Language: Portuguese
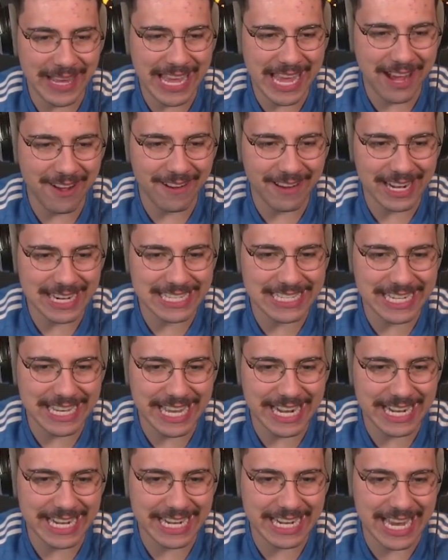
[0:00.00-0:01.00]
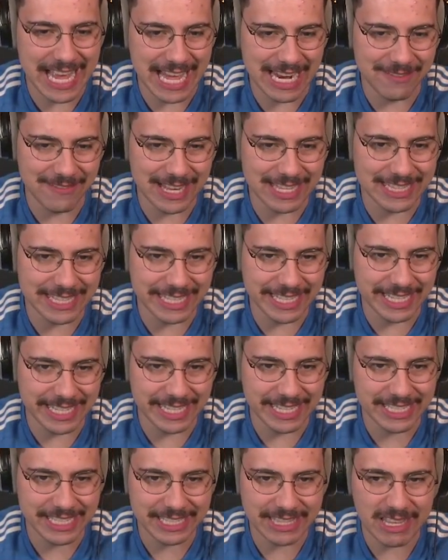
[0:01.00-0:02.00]
É hora de Real
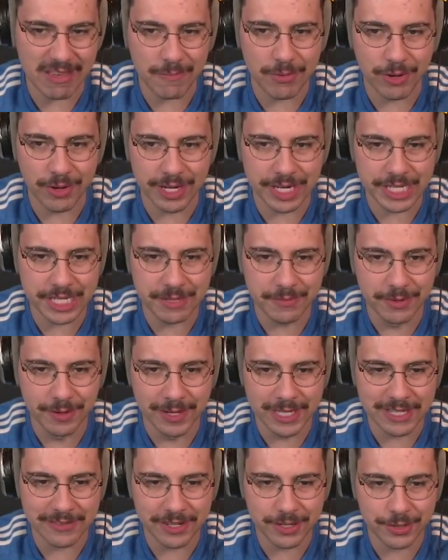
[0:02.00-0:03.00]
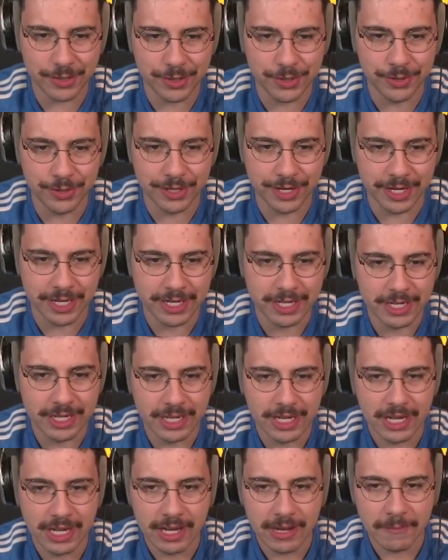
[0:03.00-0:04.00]
Madrid, de De Bruyne, de Moody, de Vinícius Júnior.
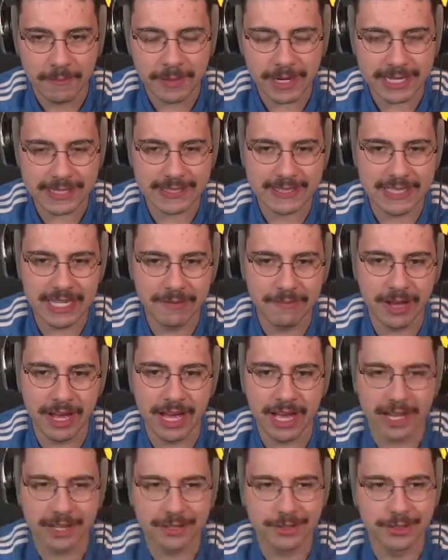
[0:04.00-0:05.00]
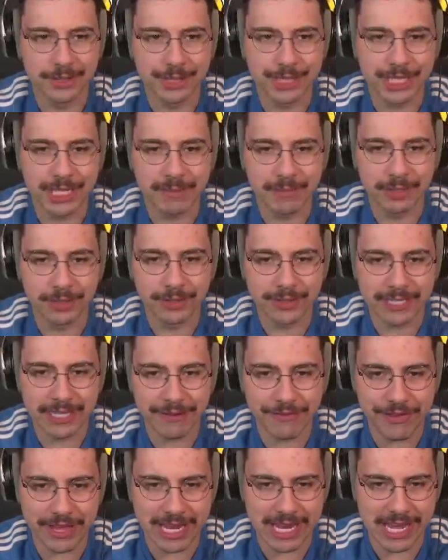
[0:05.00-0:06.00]
Pra cima do time do
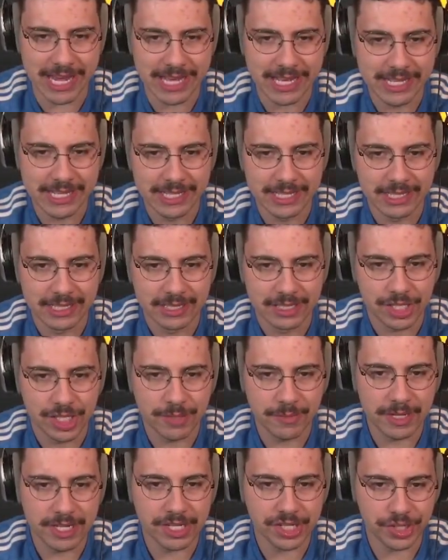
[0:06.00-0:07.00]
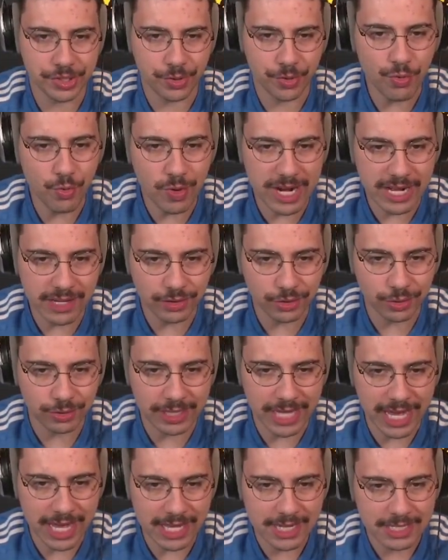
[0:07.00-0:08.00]
Sevilha. Time que já jogou o Ganso,
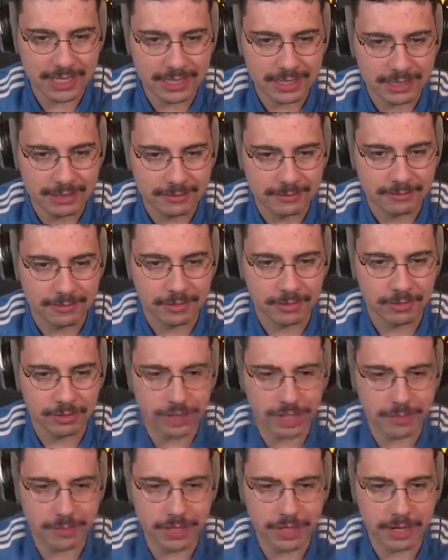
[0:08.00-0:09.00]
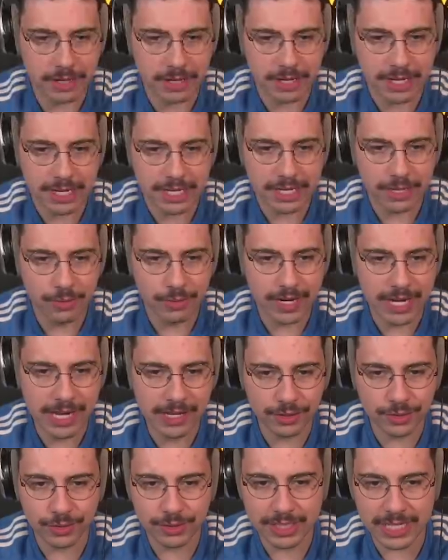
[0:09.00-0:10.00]
tá? Um time que o
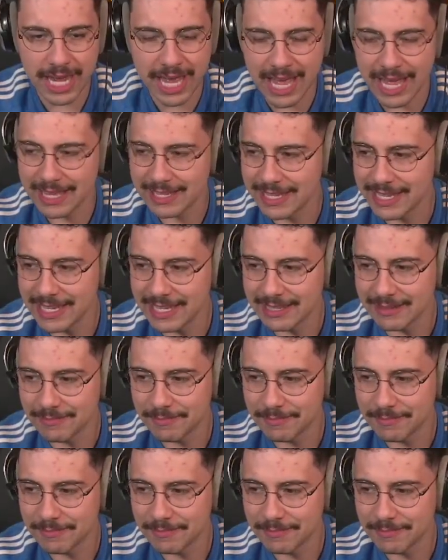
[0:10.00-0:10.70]
Ganso já, né?